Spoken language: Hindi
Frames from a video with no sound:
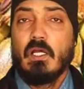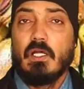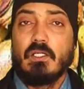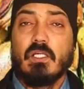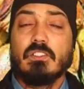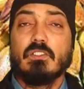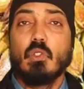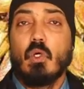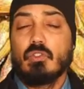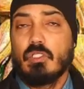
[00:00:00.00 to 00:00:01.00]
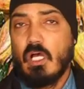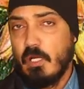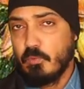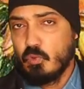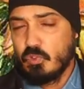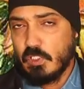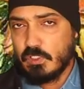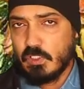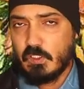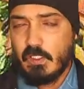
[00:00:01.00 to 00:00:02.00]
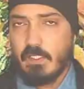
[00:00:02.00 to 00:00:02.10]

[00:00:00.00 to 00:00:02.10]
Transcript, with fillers: रस टॉक्स आप यूज कर सकते